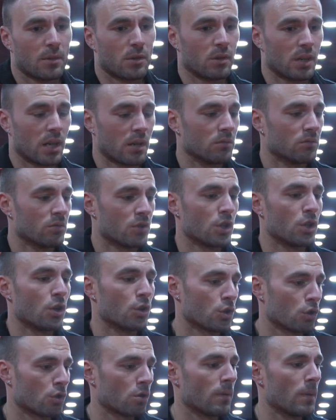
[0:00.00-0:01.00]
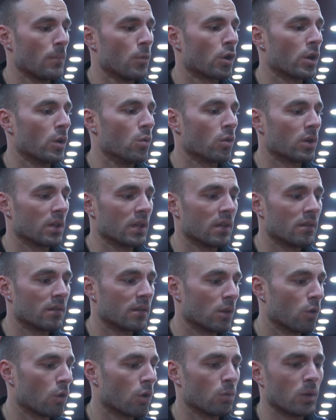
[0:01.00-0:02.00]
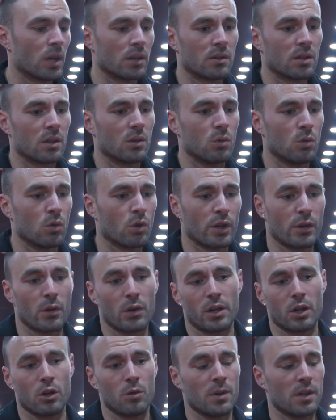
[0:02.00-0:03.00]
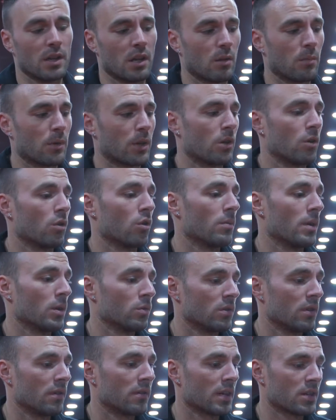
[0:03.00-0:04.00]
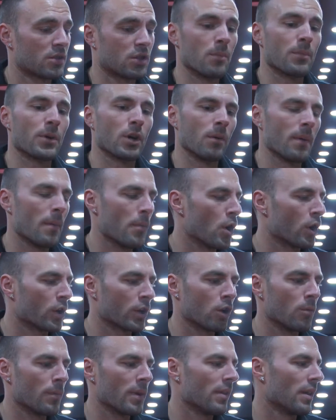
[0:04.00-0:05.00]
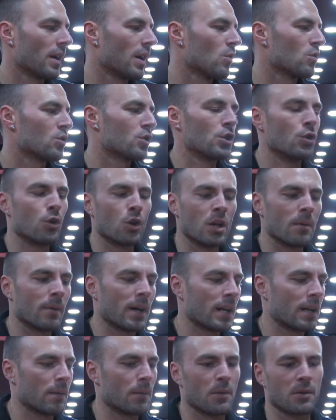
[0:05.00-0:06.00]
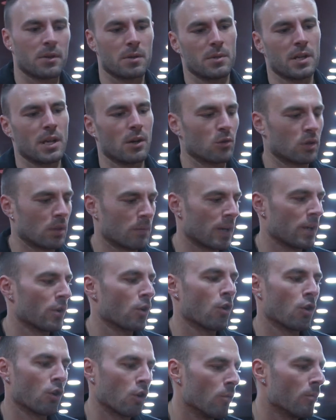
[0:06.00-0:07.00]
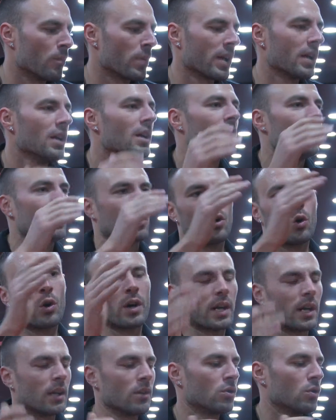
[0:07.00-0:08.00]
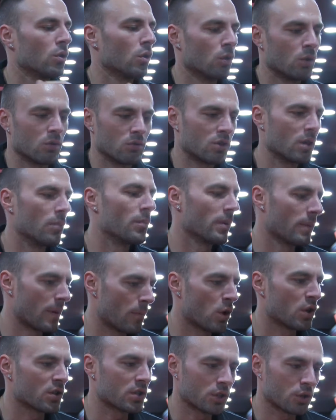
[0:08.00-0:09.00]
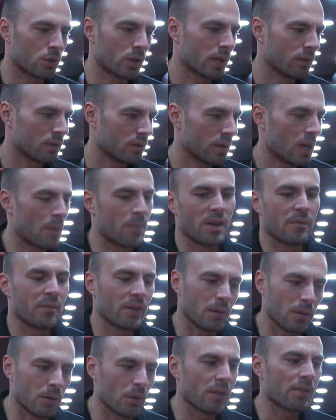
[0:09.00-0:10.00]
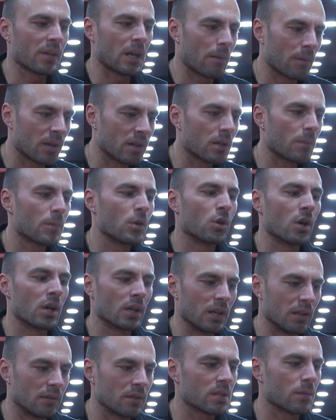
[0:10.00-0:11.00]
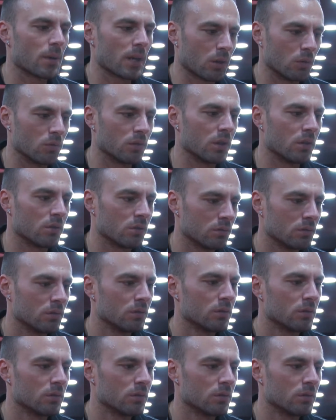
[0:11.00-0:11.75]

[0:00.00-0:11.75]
Pero claro, si nosotros vemos que un cliente coge un artículo que no es recomendado para lo que va a utilizar, siempre lo vamos a recomendar o si no le vale, le vamos a decir, mira, no te vale, no lo compres, coge esto o no. Siempre vamos a asesorar. Es preferible no hacer la venta, pero que el cliente se vaya contento.